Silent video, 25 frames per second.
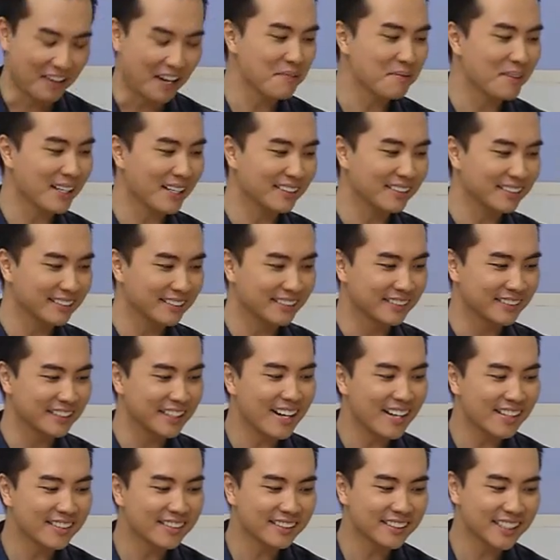vậy mà
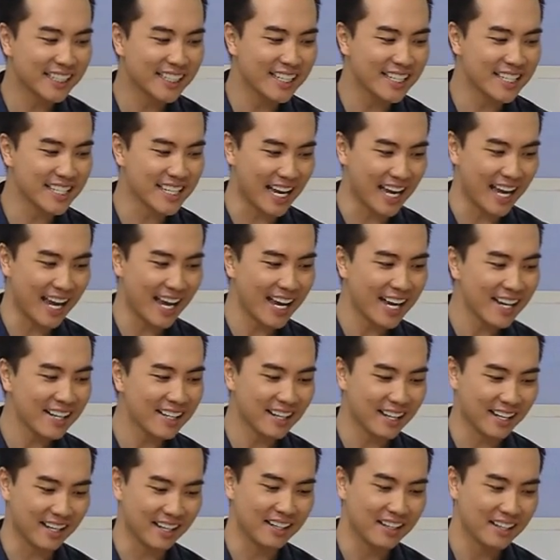ngân chia
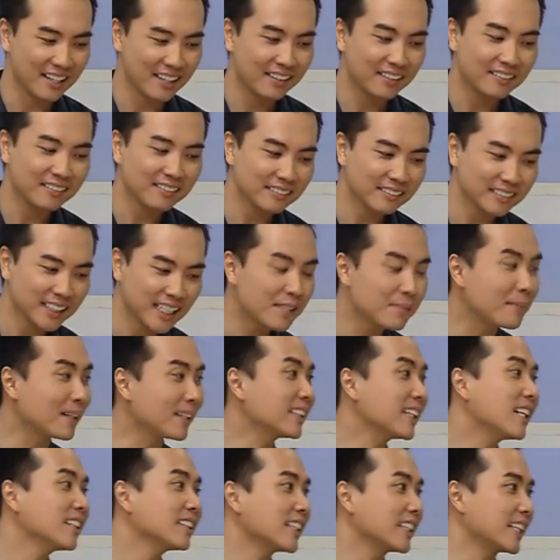sẻ là khi
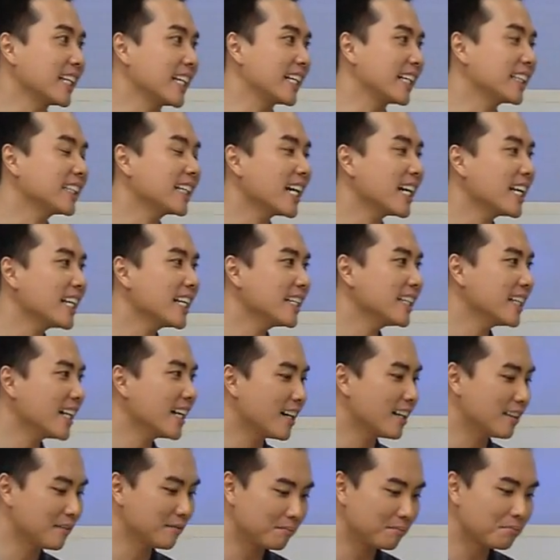mà ngân thực hiện cái
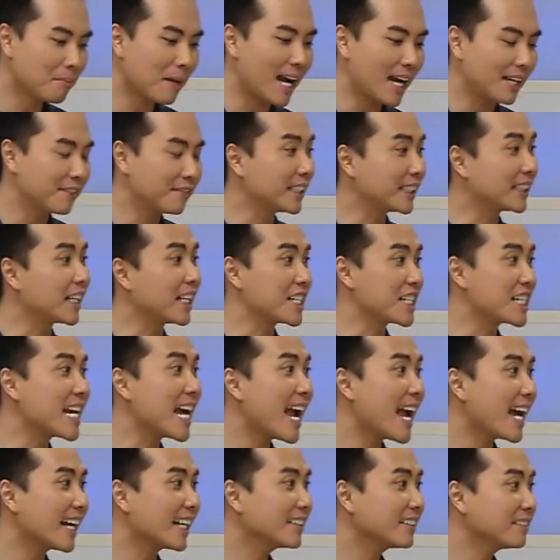ờ, bài về thời
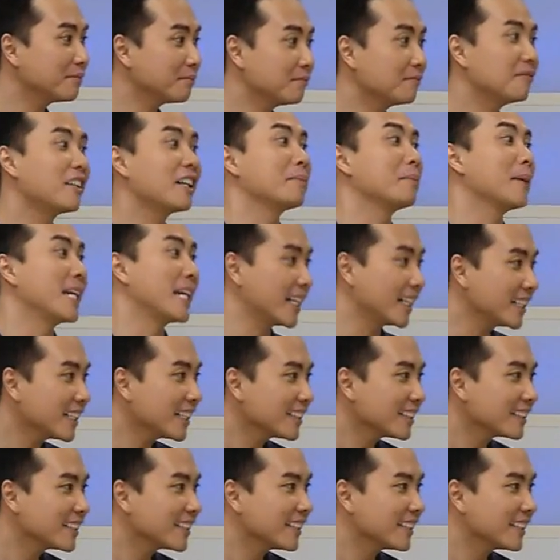trang về biển á